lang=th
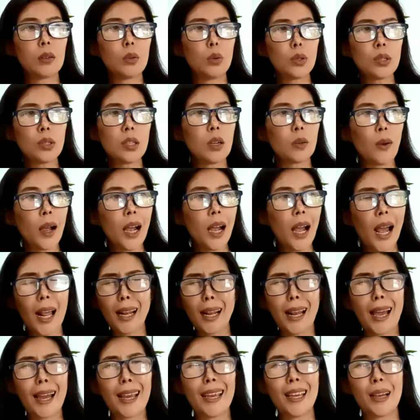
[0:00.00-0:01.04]
รู้สึกว่าอะ
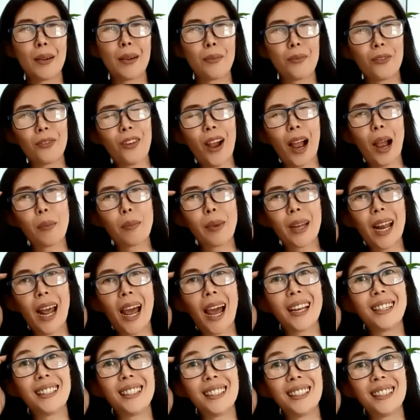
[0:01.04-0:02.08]
ไรยังฟังไม่ทั
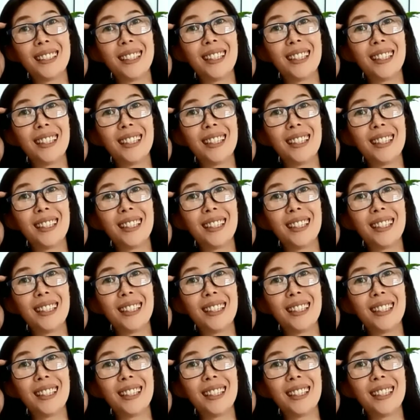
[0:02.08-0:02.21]
นเล